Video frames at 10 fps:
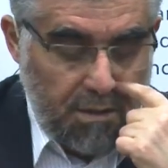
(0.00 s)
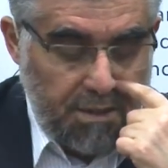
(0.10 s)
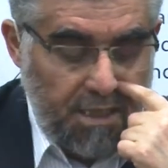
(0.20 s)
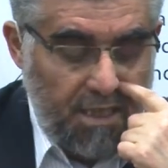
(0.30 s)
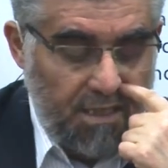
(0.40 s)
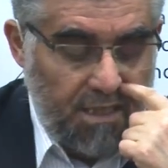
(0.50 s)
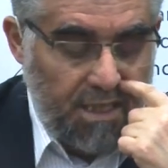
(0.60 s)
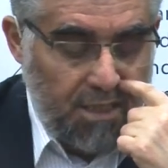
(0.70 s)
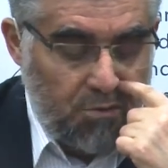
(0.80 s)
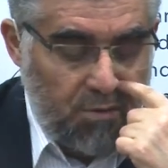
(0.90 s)
Kana
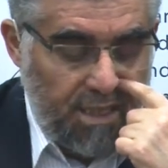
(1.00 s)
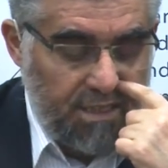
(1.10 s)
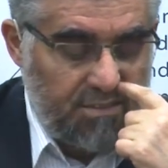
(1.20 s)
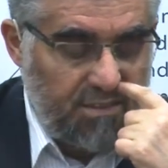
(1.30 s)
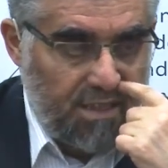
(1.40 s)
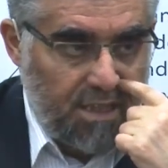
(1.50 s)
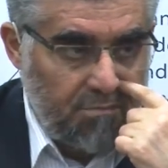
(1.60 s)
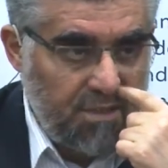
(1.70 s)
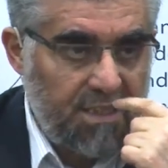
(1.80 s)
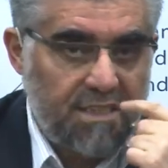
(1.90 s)
yekulani
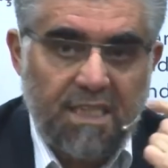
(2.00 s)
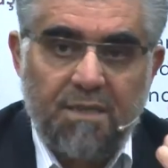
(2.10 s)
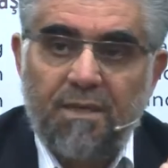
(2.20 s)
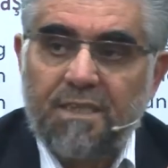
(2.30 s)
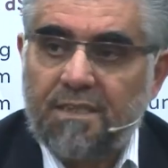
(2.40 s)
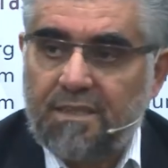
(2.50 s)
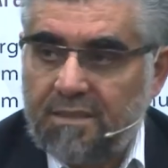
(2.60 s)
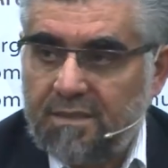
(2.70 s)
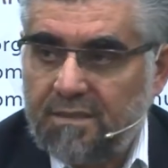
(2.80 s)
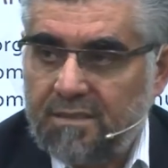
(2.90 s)
taam. İkisi de yemek
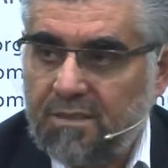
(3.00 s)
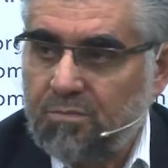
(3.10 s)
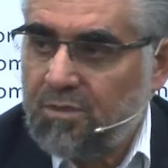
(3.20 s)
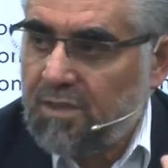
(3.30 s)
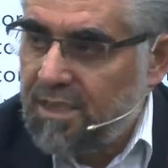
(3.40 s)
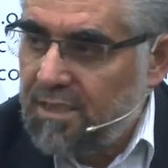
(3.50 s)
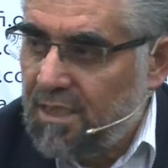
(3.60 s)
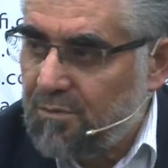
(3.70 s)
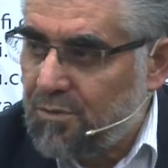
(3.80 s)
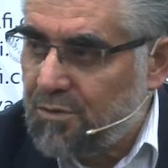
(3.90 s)
yerdi. Siz bunu tanrı
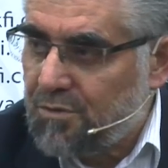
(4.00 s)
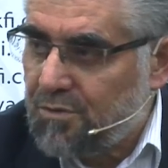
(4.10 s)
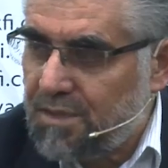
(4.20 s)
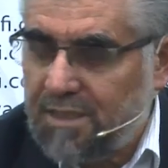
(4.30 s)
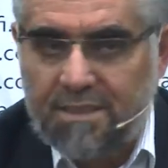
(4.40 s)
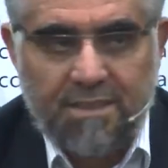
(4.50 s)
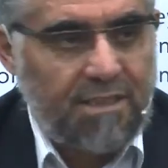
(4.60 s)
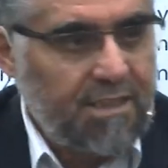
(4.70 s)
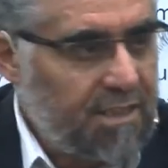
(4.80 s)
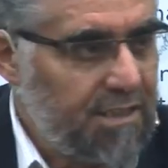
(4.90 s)
yapıyorsunuz. İkisini de
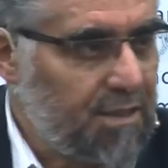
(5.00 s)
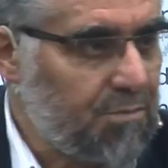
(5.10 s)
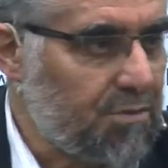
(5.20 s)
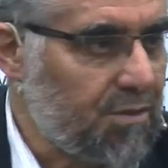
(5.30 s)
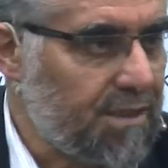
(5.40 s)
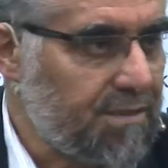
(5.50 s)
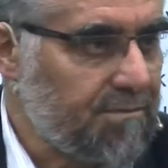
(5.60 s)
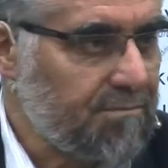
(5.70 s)
tanrı yapıyorlar.